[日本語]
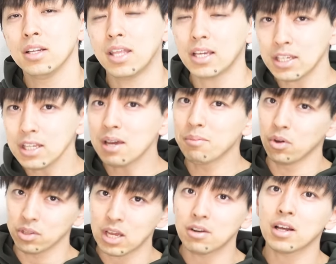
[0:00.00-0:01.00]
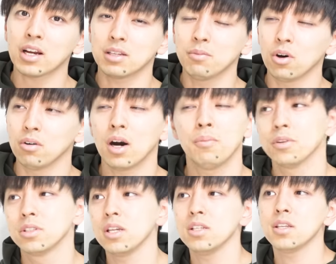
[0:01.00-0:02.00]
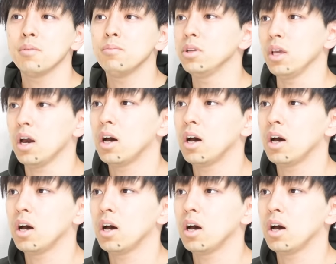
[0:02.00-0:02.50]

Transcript: できない問題の中にも、あ、もう全然無理。